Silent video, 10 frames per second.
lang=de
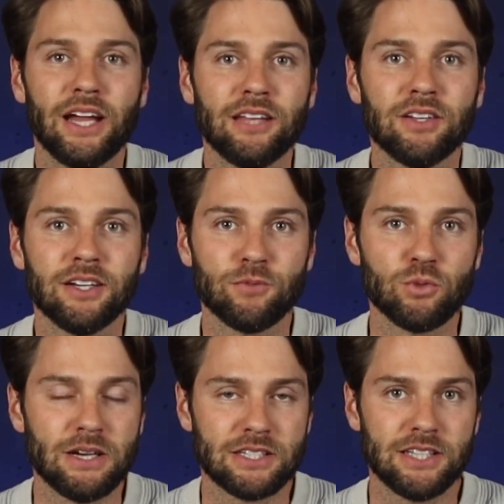Entweder du
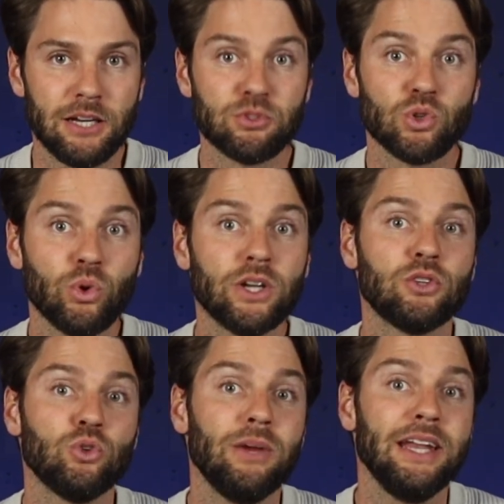machst es selbst oder
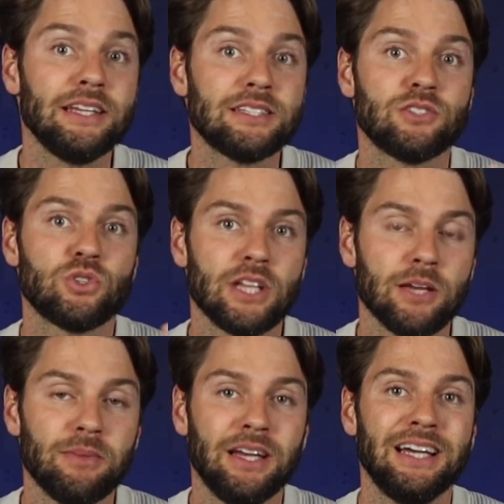du überlegst ein System,